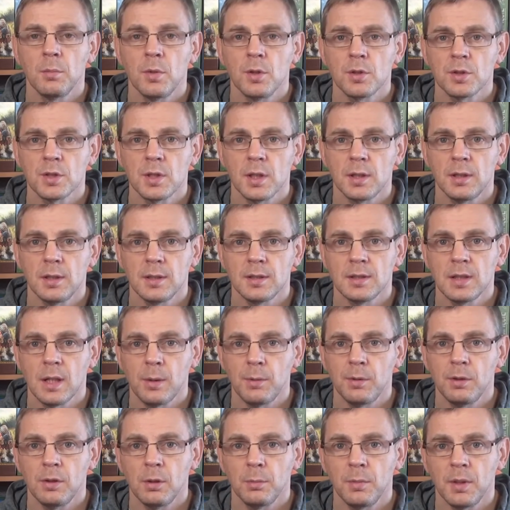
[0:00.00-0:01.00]
można ten
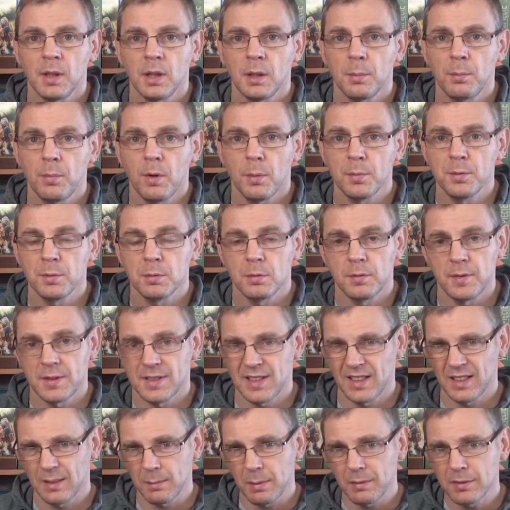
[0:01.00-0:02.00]
cały domek popsuć.
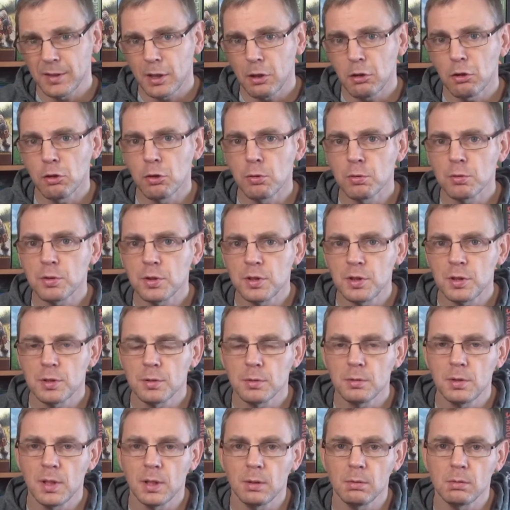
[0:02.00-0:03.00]
Więc tak naprawdę
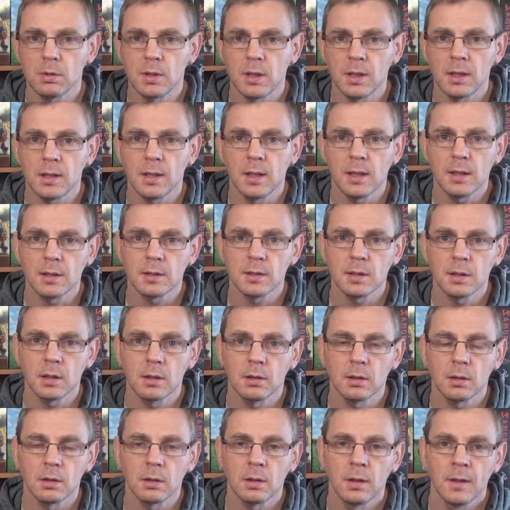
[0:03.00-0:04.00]
różnicuje tutaj te
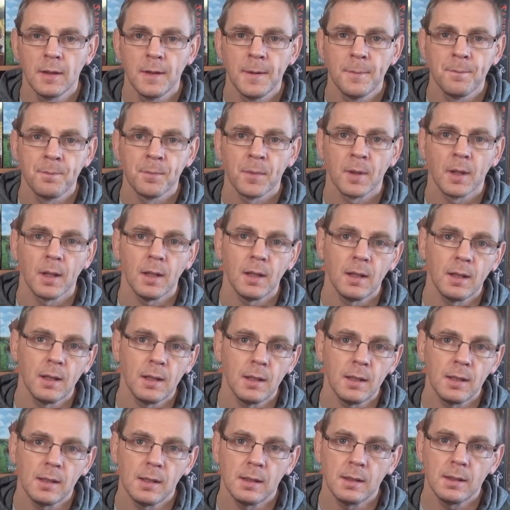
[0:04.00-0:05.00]
ryzyko,
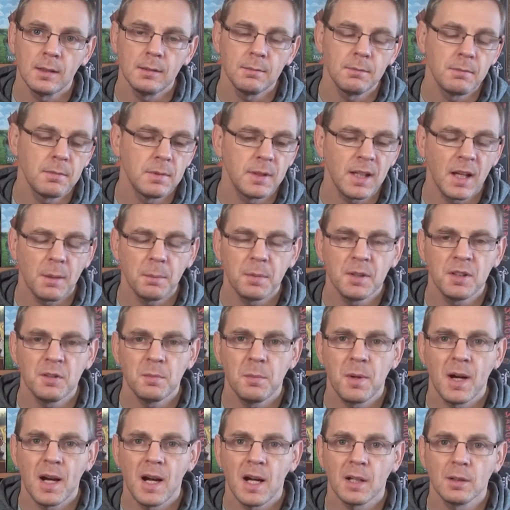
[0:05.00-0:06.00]
e, jakby
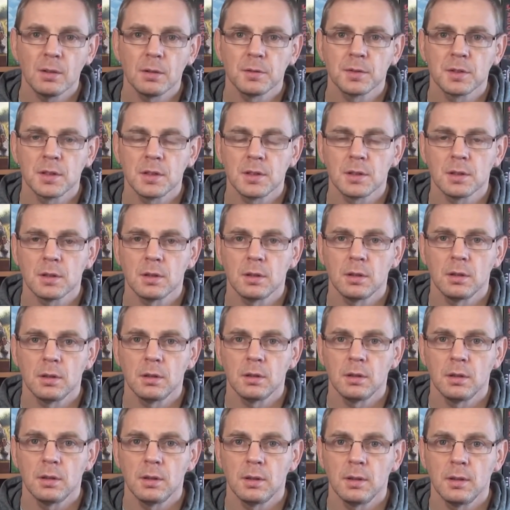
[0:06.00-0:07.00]
dba to
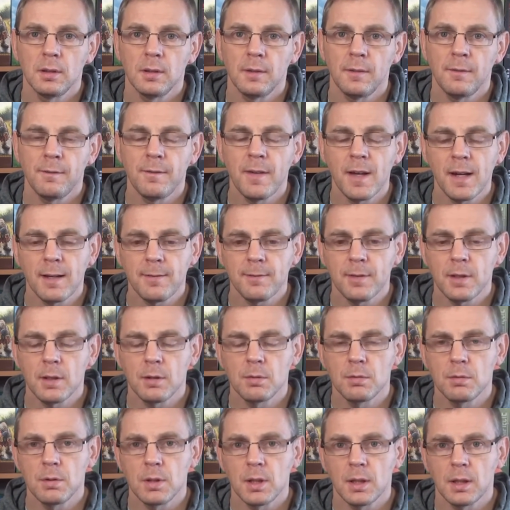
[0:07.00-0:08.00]
wszystko, e,
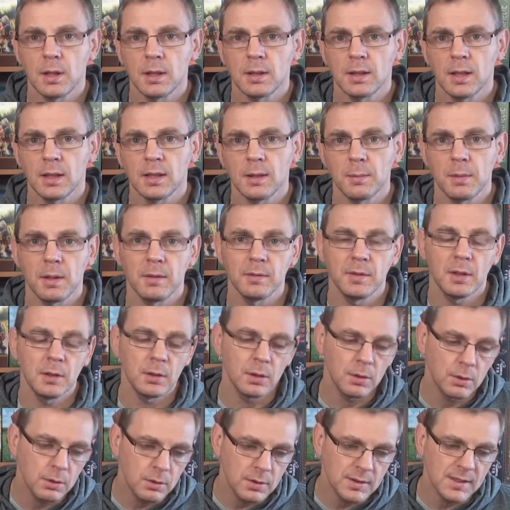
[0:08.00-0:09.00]
weryfikuje tak naprawdę.
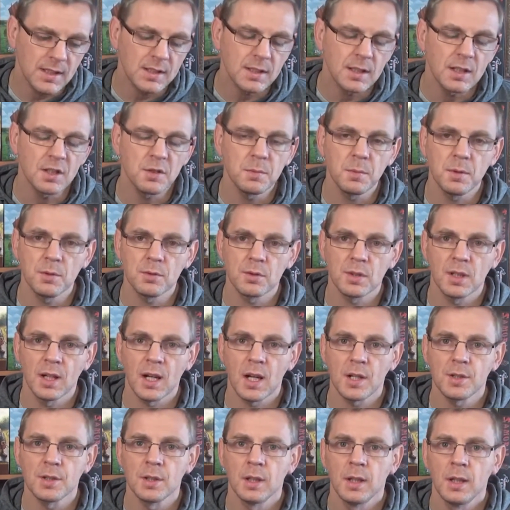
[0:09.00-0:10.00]
No, zaczęliśmy już
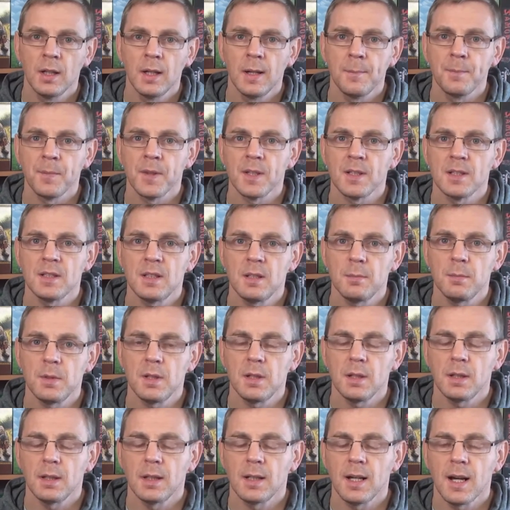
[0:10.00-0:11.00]
grać z
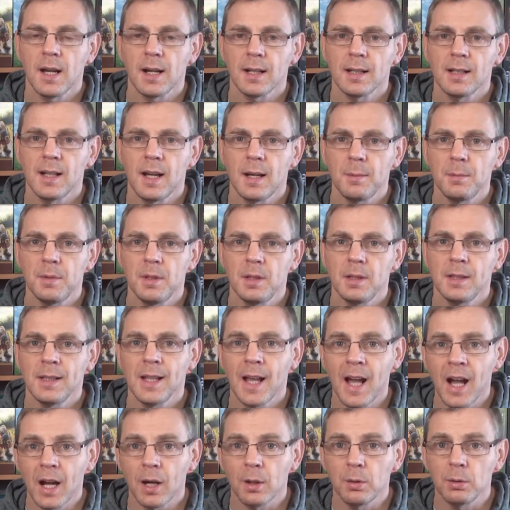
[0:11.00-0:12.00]
tymi kartami
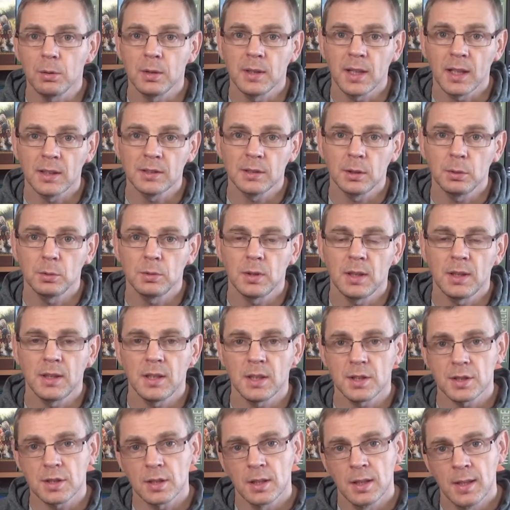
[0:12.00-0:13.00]
nagród, także tutaj
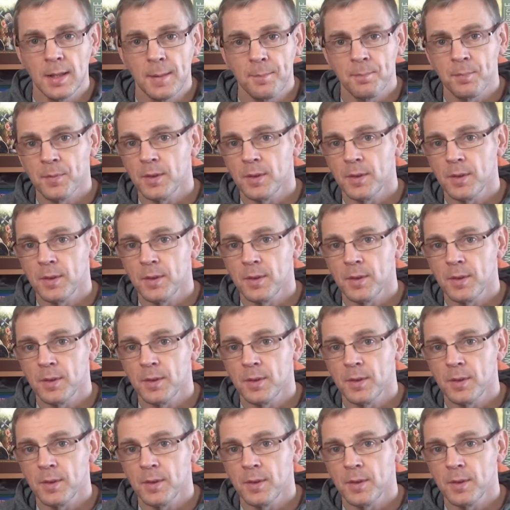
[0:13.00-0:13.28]
też